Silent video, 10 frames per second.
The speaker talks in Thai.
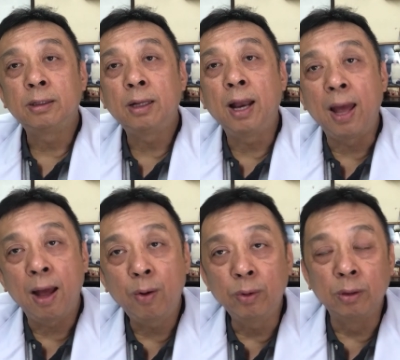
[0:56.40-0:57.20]
ทิตย์ที่แล้
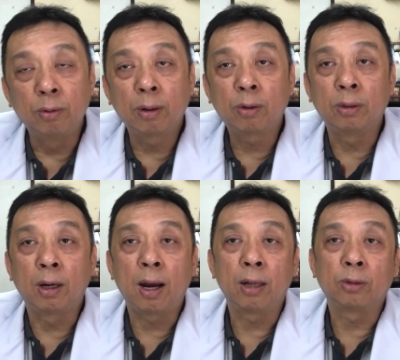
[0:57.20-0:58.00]
ว หรือว่า
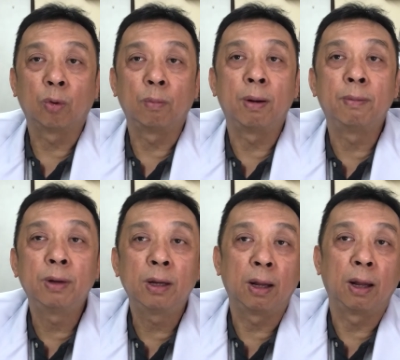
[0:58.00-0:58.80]
ไข่ตกมา
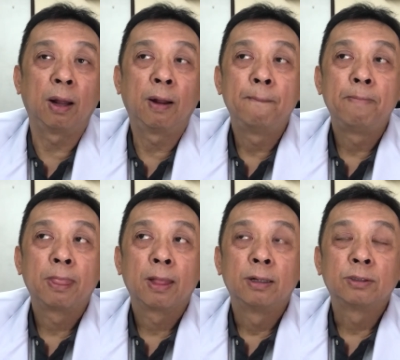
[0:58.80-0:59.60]
เมื่อ
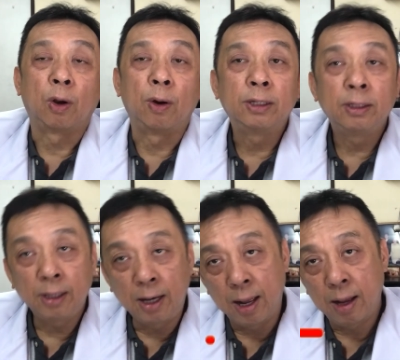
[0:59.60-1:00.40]
2อาทิตย์
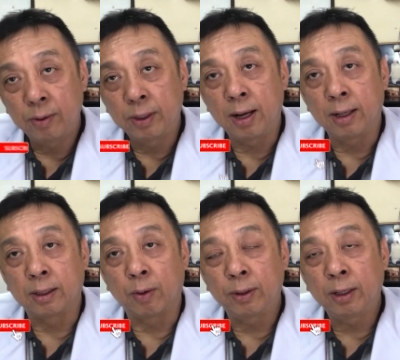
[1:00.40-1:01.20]
ที่แล้วก็ได้
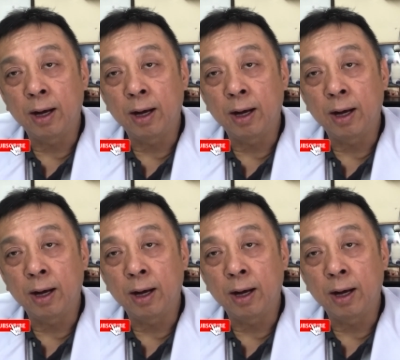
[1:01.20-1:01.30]
แต่ว่าถ้า